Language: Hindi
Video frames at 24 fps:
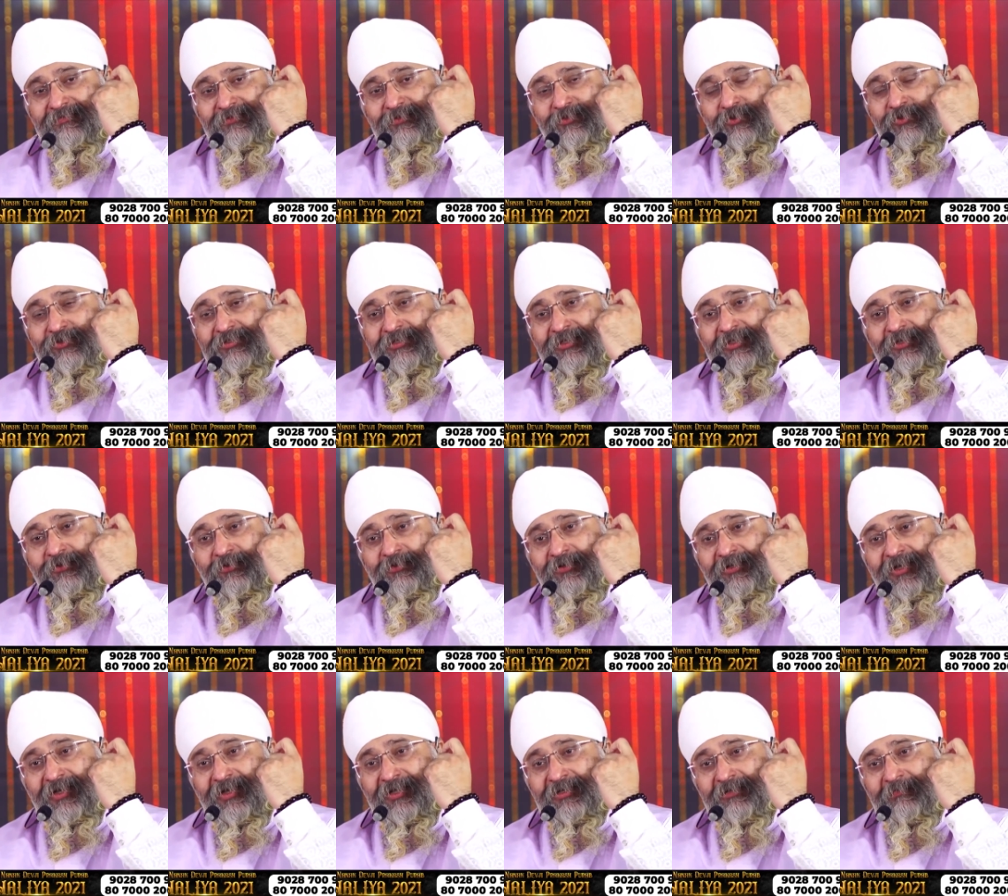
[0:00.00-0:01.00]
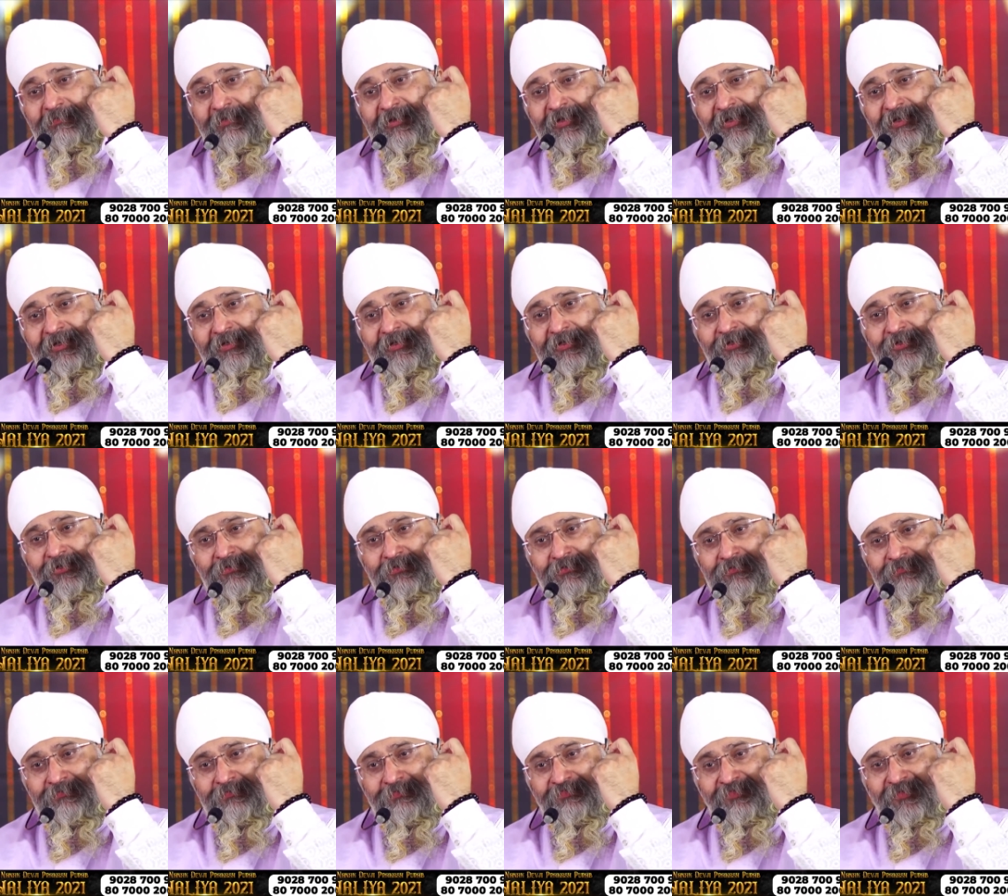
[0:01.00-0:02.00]
दूसरे गुरु नानक बन गए क्यों
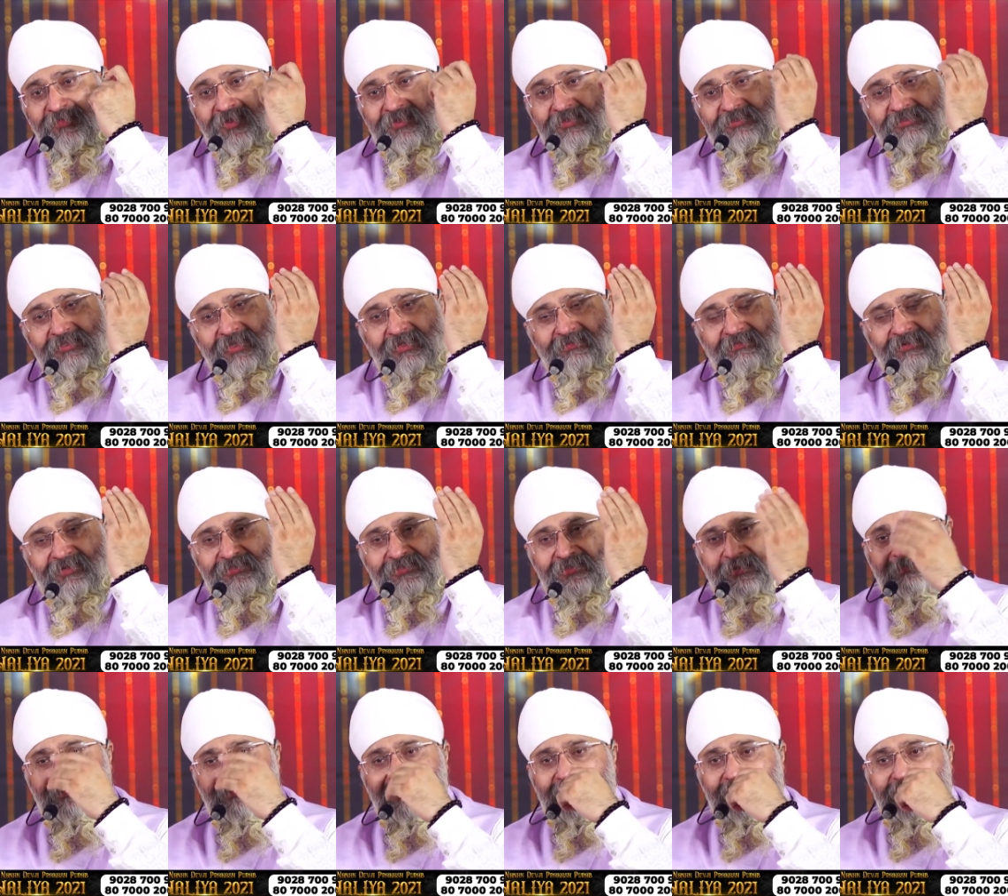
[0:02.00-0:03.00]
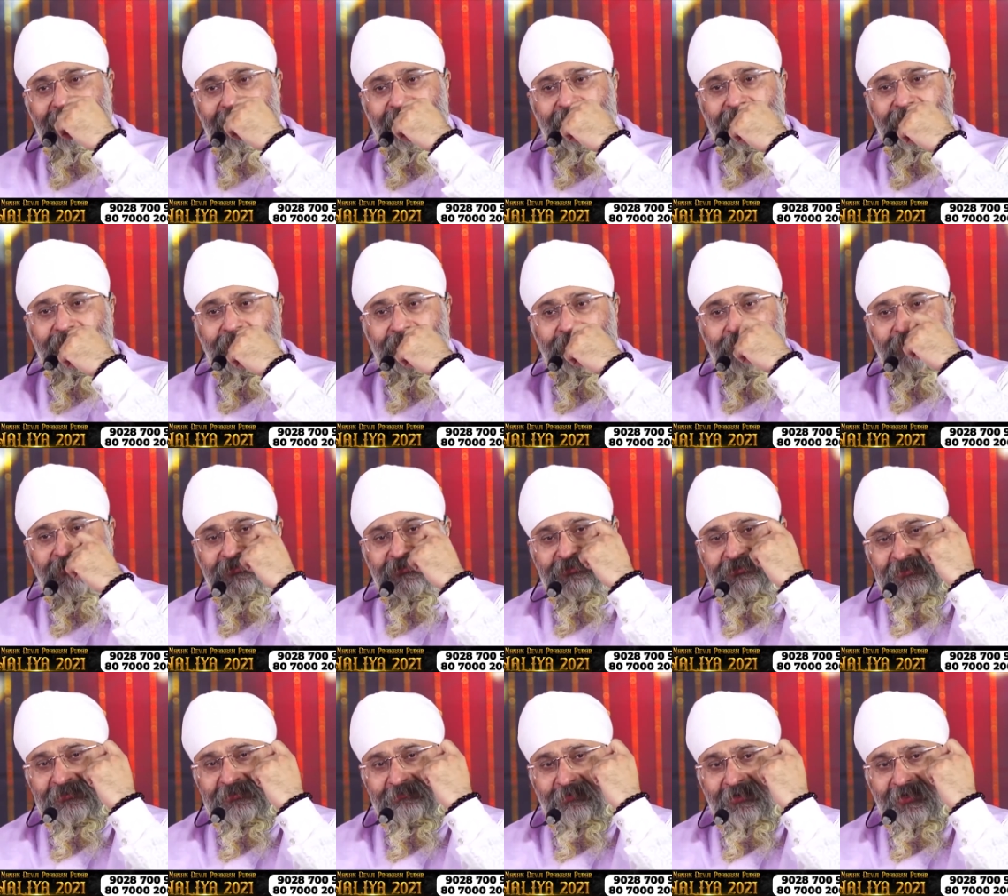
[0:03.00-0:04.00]
सेवा सबने की और
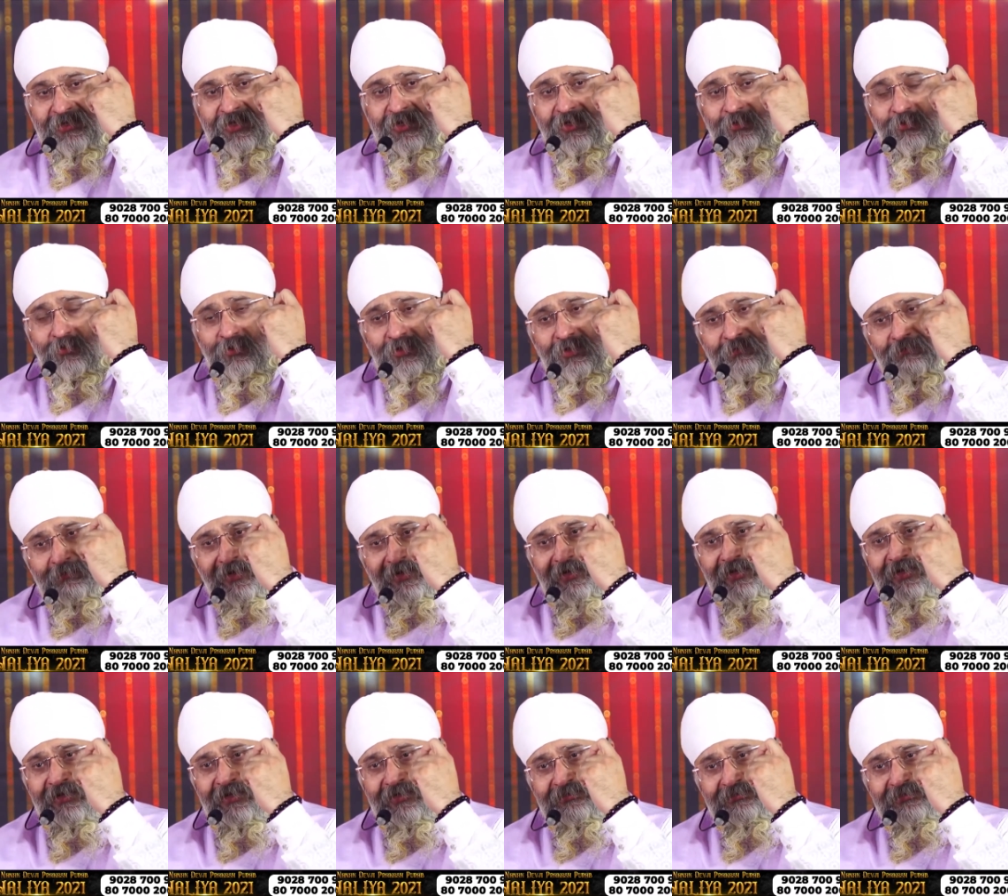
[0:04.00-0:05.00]
जिस प्रकार हुक्म भाई लैना जी ने